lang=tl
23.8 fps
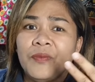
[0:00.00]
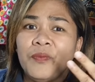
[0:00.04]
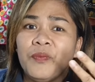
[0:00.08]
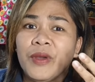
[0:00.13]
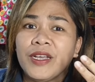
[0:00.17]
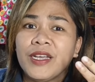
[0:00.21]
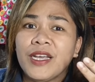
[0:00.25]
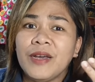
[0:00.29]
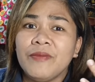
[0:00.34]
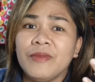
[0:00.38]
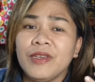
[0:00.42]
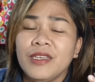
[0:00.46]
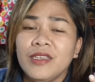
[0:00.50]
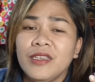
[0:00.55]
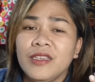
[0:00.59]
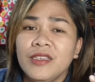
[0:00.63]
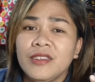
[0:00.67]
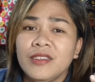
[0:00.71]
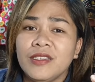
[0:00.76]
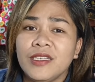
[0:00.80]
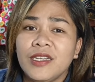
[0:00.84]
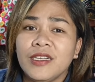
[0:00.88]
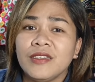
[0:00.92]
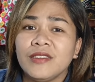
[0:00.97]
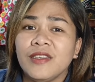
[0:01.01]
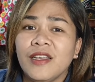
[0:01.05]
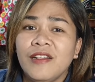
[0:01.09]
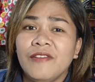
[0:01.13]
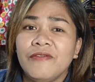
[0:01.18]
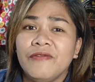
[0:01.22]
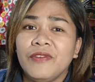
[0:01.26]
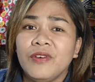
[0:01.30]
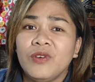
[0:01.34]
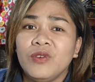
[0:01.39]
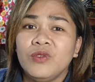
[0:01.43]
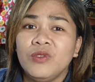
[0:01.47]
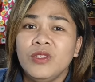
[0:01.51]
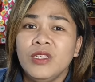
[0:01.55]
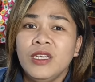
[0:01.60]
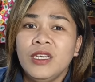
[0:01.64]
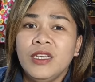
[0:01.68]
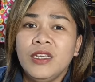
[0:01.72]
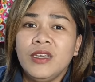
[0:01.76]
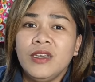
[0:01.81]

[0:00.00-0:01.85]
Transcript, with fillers: pagka may silang cellphone,